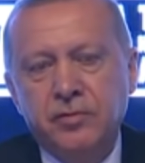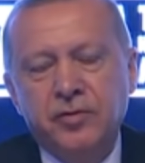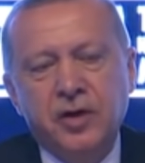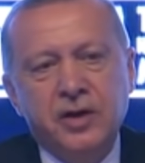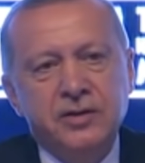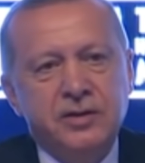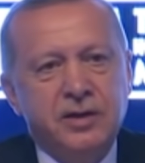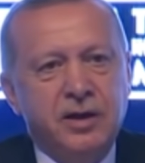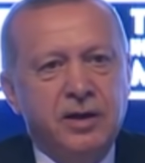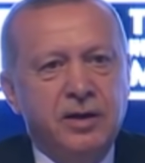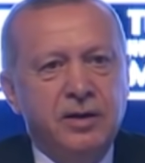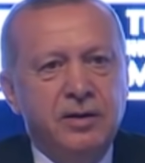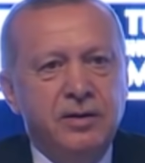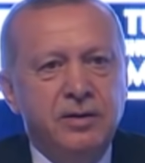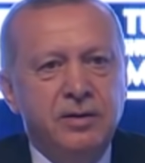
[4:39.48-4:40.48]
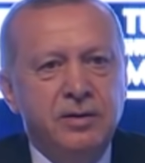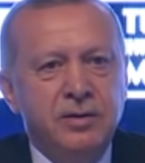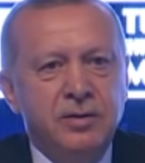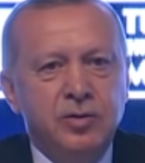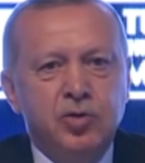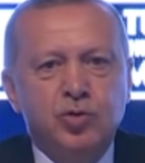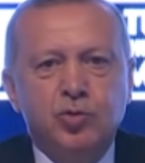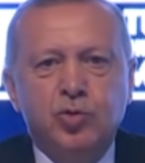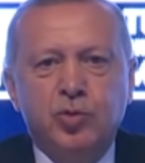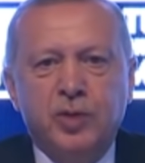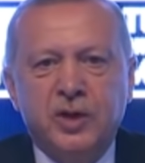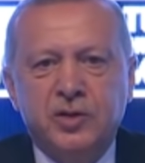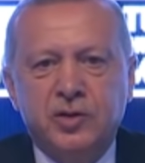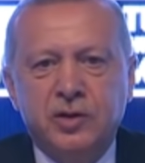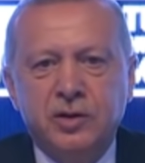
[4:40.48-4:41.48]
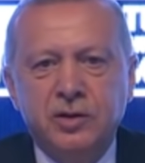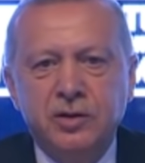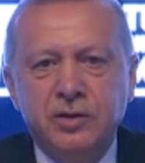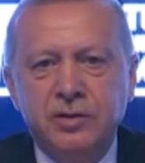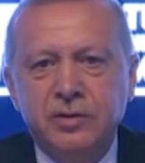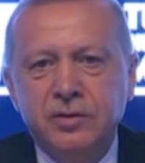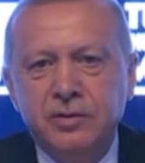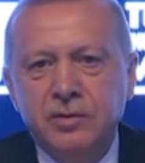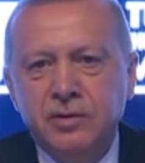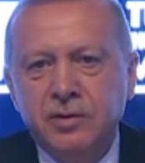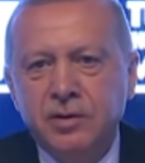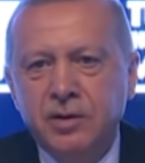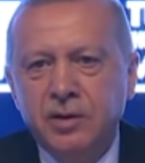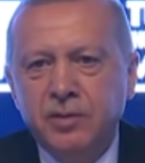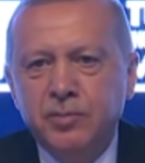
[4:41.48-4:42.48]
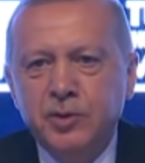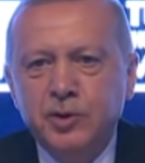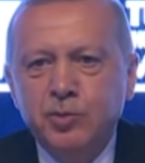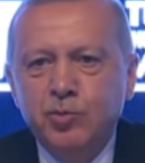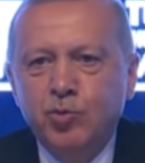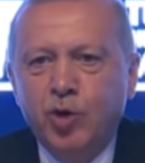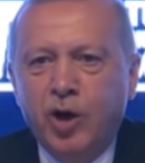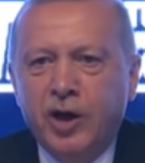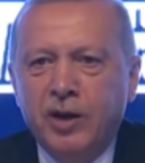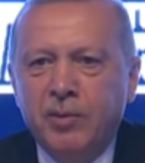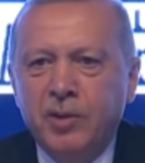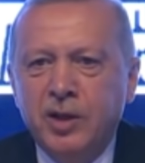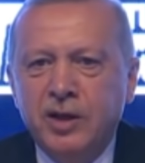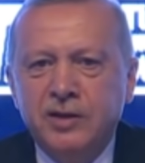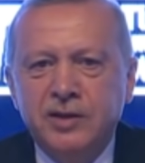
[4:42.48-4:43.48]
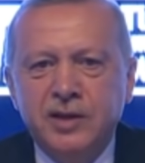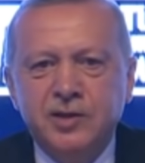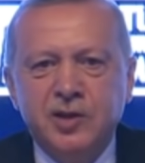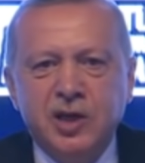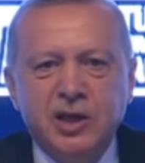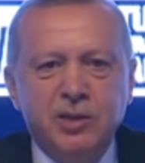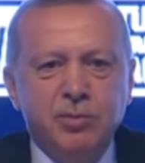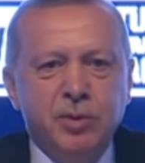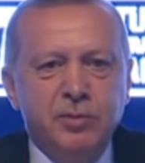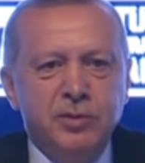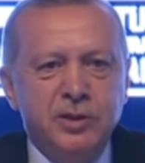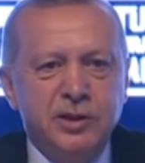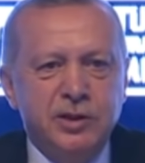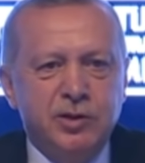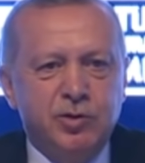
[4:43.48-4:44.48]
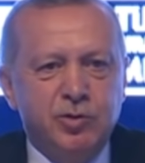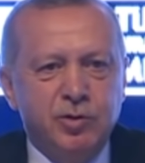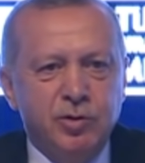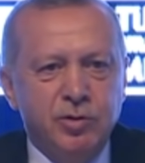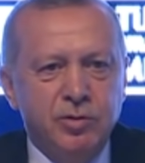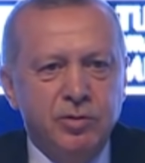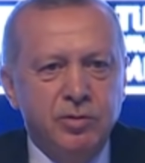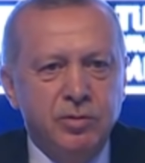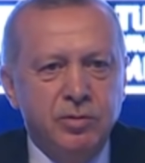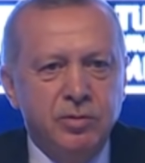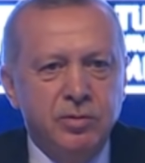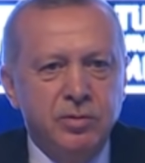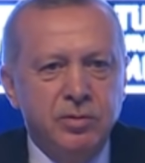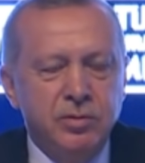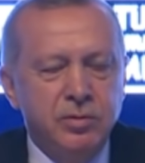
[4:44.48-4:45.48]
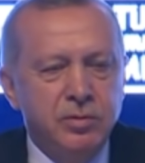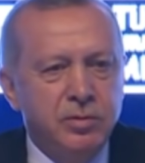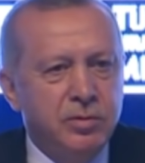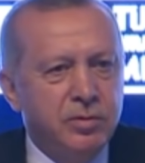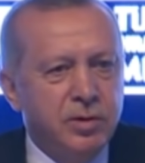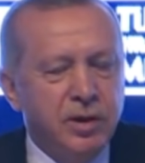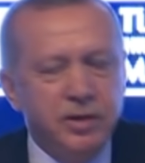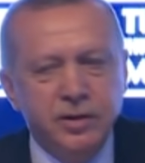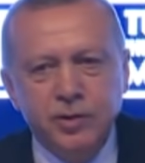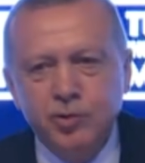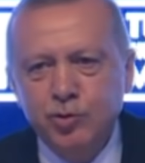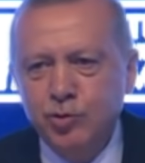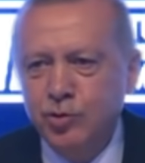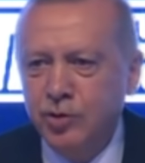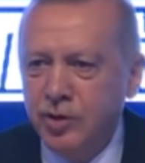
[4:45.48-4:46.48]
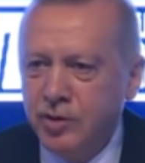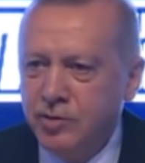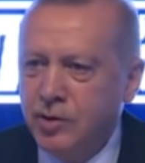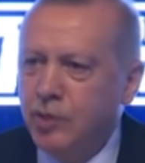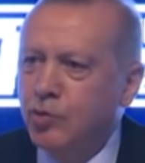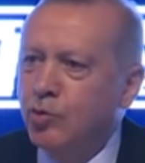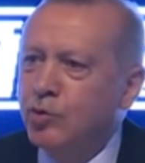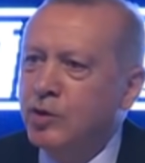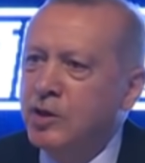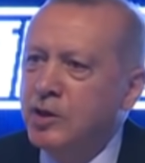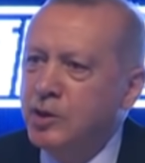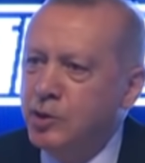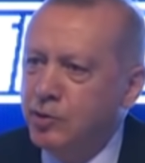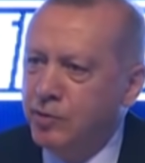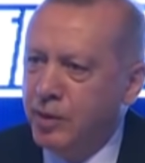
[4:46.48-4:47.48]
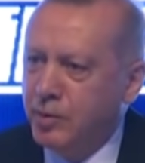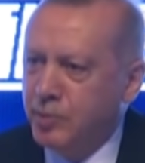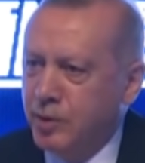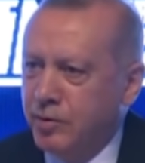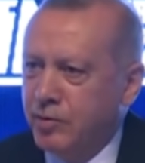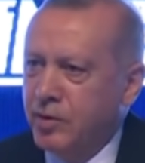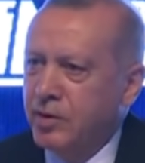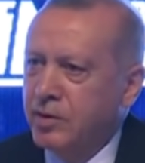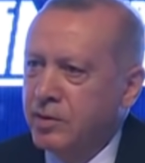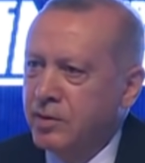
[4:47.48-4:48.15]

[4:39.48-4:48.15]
Fransa Cumhurbaşkanı e, bizim bu aramalardan çekinmemizi istiyor. Sen ne diyorsun ya? Senin orada ne işin var bir defa?